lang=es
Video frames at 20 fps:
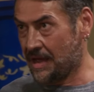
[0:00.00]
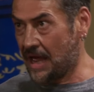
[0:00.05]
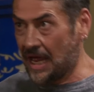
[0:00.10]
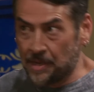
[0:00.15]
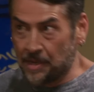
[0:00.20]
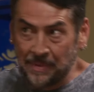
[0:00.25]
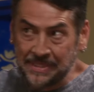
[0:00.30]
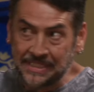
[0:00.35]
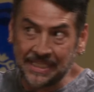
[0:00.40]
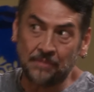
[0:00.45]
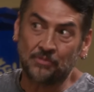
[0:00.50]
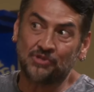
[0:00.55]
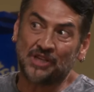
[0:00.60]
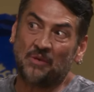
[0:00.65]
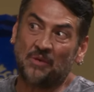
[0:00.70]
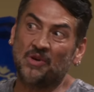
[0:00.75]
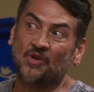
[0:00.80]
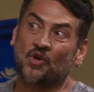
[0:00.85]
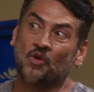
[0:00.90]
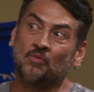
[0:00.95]
Además tenemos
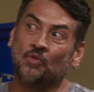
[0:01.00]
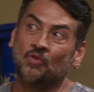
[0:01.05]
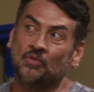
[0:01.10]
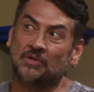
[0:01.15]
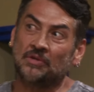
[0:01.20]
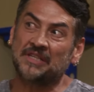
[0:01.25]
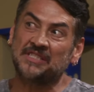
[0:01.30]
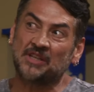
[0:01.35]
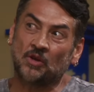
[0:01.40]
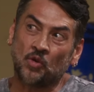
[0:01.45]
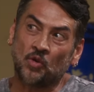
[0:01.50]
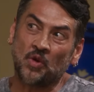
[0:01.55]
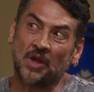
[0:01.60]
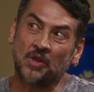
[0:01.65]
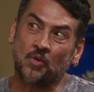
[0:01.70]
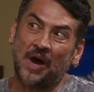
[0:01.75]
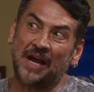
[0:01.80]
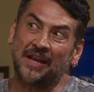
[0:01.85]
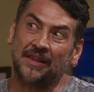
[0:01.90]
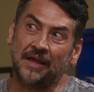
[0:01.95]
algo en común, que es el odio de
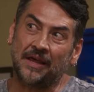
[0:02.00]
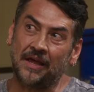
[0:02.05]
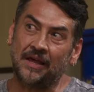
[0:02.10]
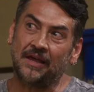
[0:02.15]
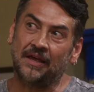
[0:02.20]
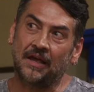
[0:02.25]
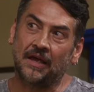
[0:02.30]
guarda.